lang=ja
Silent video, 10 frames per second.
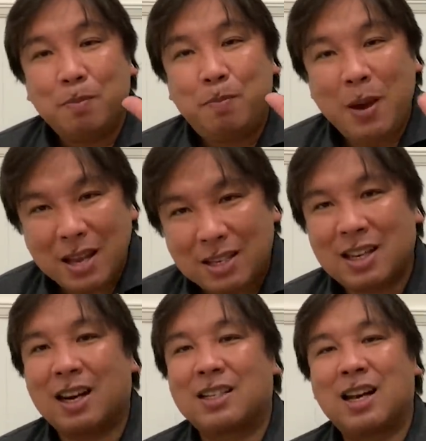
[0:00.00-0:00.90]
ベンチ
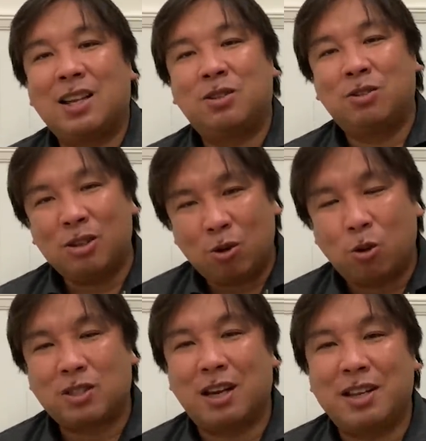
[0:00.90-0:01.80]
から
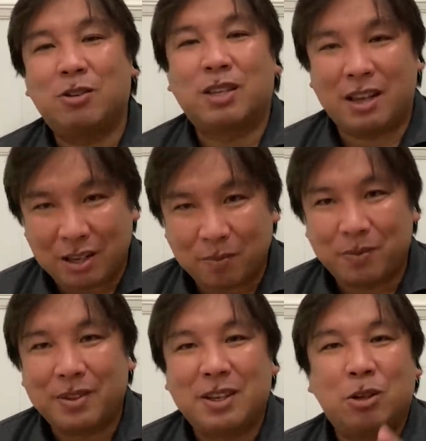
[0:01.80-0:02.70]
サードイコーチャーに行くサイン、
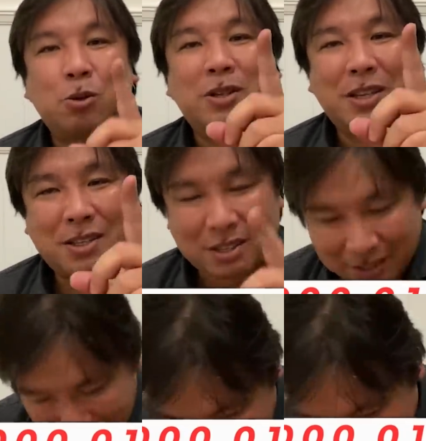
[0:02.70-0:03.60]
一つです。